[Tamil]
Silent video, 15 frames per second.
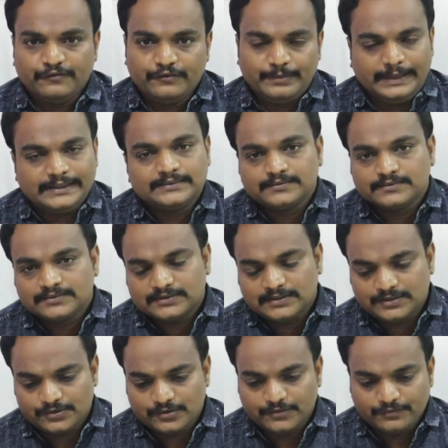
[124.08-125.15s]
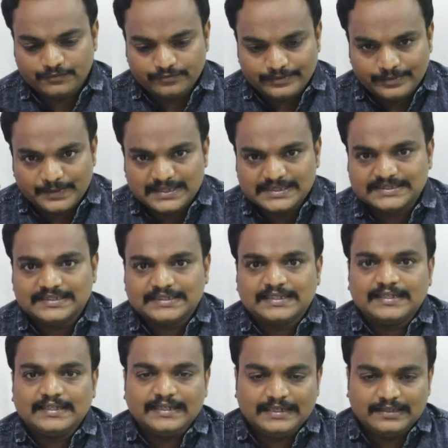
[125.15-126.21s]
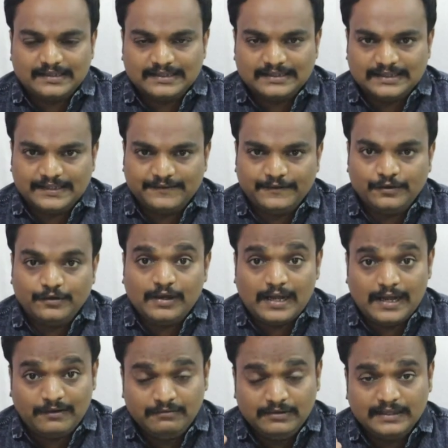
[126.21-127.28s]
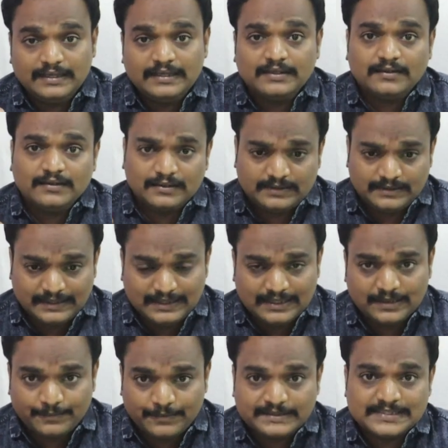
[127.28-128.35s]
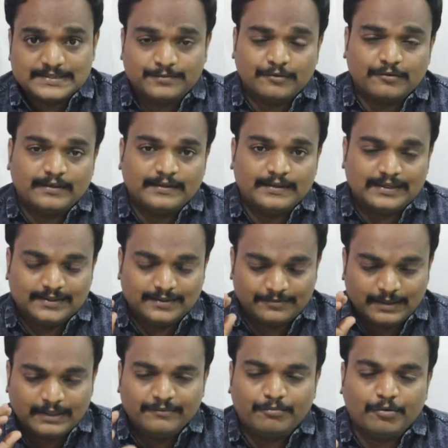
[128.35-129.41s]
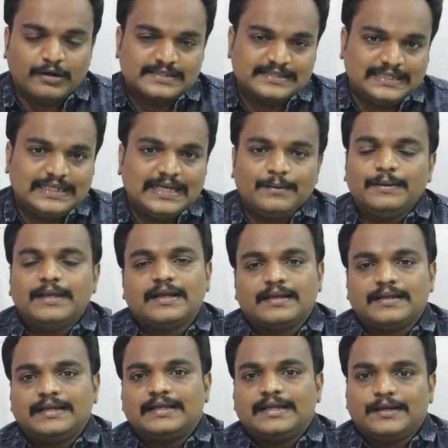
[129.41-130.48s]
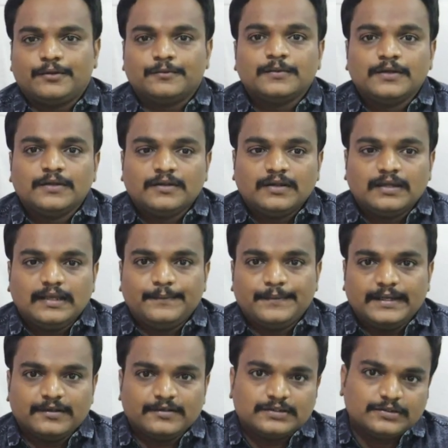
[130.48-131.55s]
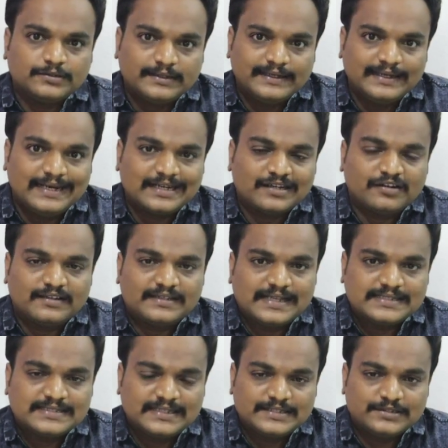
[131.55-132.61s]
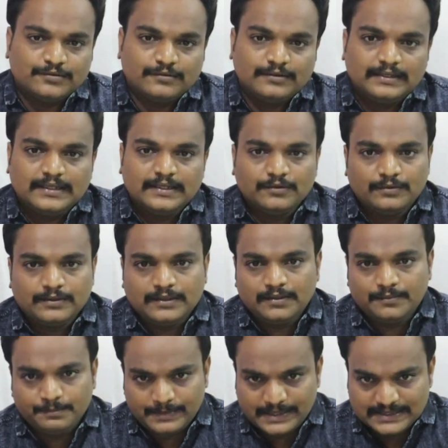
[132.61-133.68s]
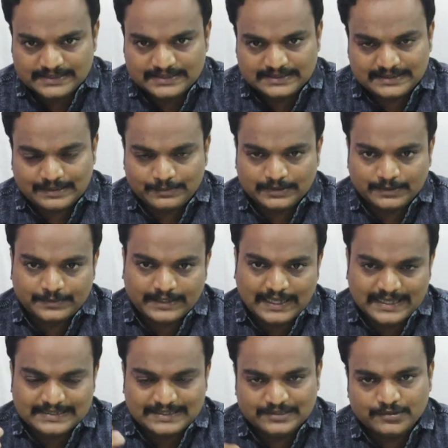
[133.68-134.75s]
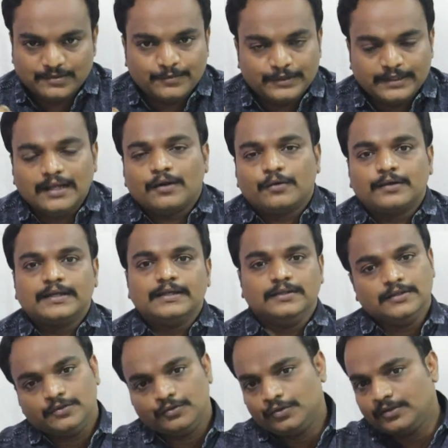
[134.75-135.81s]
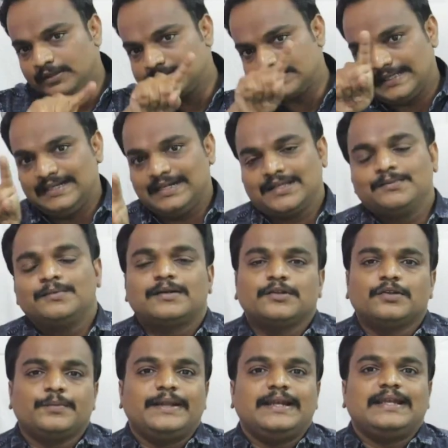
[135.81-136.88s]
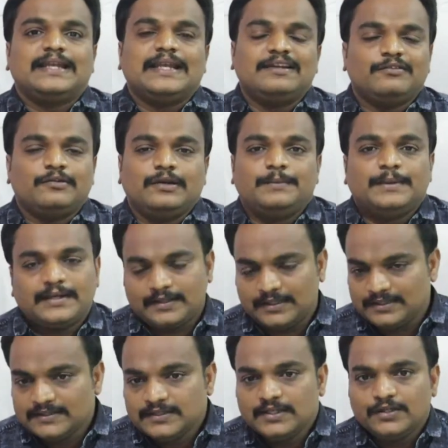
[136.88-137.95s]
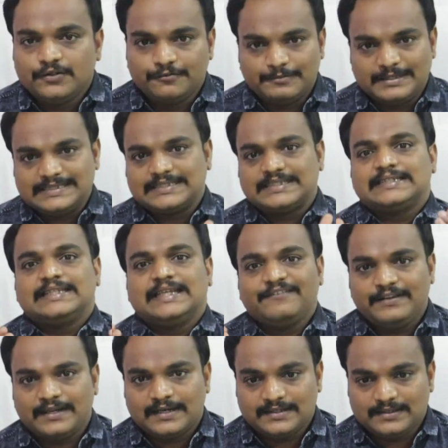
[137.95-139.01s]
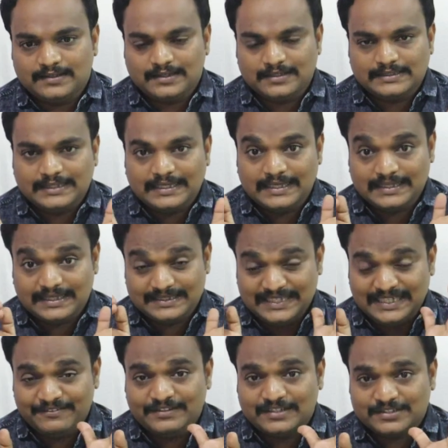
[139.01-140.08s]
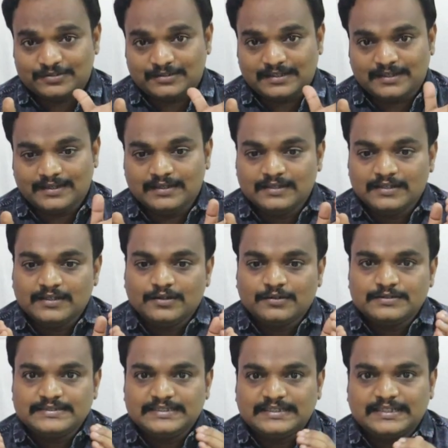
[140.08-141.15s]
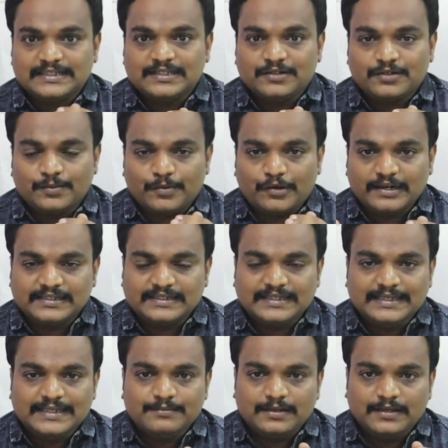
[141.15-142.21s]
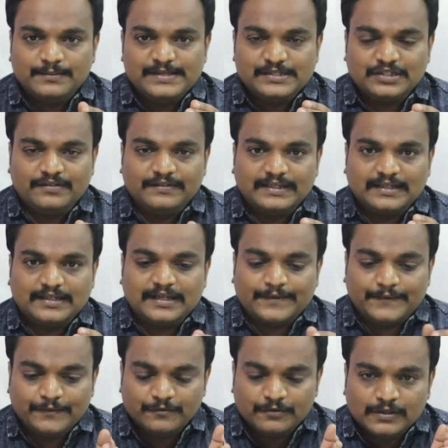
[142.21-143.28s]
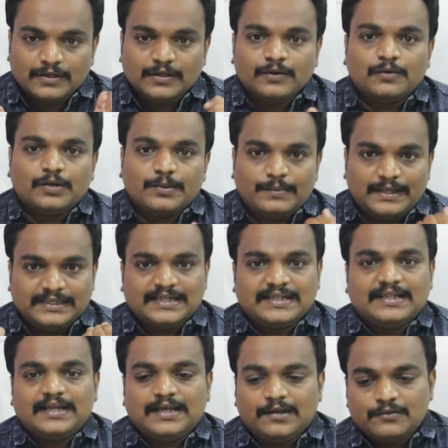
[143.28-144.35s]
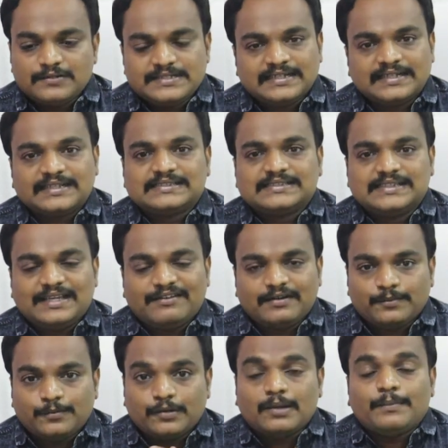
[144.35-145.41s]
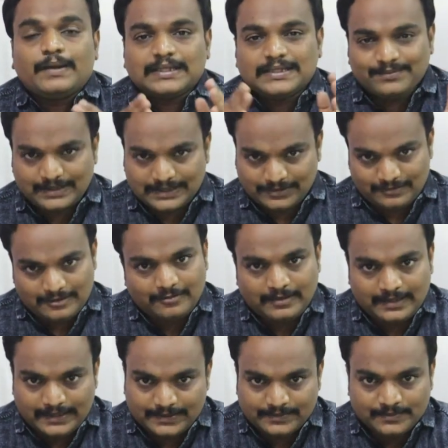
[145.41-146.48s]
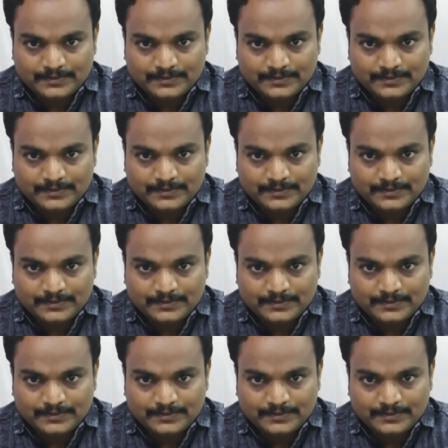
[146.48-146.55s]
விமன் ஸோ விமன்ஸுக்கு என்னென்ன தேவையோ அவங்க என்னென்ன பர்ச்சேஸ் பண்ணுவாங்க அந்த மாதிரி ப்ராடக்ட்ஸ் எல்லாமே அங்கே ஹிட் ஆகிடும் இப்போ நீங்கள் வந்து ஒரு எலக்ட்ரானிக் ஆக்சரிஸோ இல்லை ஒரு மென்ஸு சம்மந்தப்பட்ட ஆக்சரிஸோ போடினா கூட ஒரு சேல் நடக்க மாட்டோம் ஒரு பெரிய கேள்விக்குறி பட் ஆனால் உமன்ஸ்க்கு தேவையானது நான் தே தேவைன்ற சொல்கிறேன்னா சில்ட்ரனோட ப்ராடக்ட் அதிகமாக மீஷோவில் விற்கிறது காரணம் ஒரு மதர் தான் அவங்க சில்ட்ரன்ஸ் தேவையான பொருளை பார்த்து பார்த்து வாங்குவாங்க